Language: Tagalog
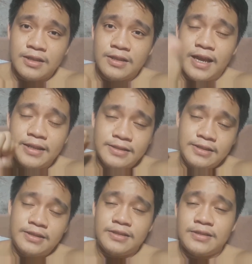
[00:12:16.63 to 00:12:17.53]

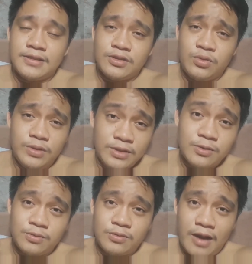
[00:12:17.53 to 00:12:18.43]
93
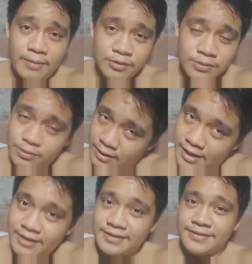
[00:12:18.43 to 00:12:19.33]
subscribers ko
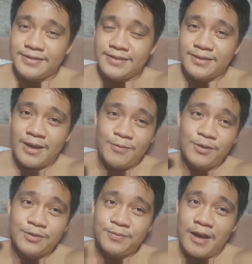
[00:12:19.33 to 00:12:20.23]
yan.
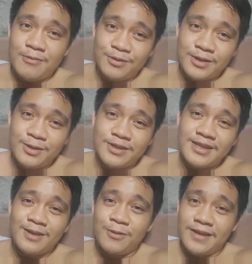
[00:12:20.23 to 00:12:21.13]
Abot, paabutin nyo
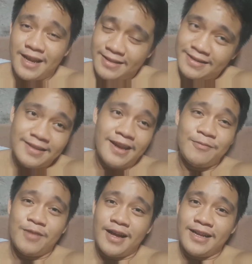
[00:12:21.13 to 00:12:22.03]
na ng 100
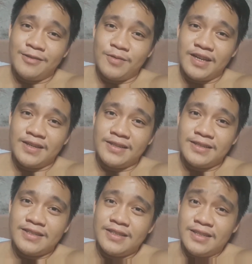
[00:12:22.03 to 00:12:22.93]
yan. Baka naman.
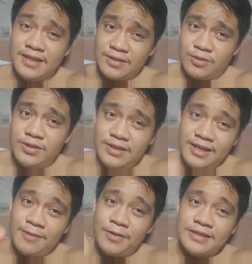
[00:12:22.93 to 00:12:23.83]
Kung
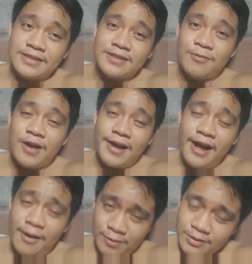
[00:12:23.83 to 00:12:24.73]
hindi ka pa isa sa mga
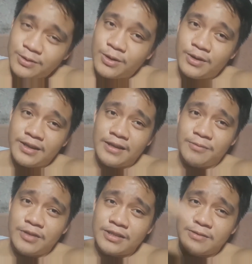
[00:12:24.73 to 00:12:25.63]
kaamats ko, i-click
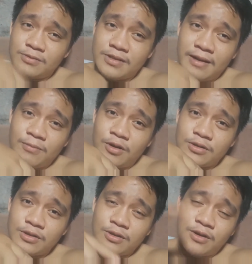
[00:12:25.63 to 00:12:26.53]
mo na yung subscribe
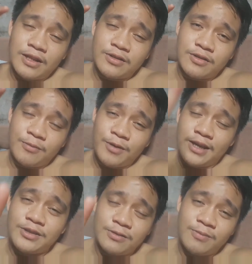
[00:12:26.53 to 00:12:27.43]
button ko at
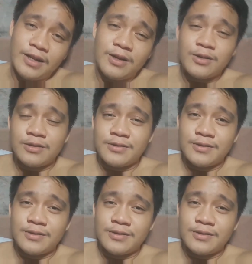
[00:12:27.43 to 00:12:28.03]
notification bell ko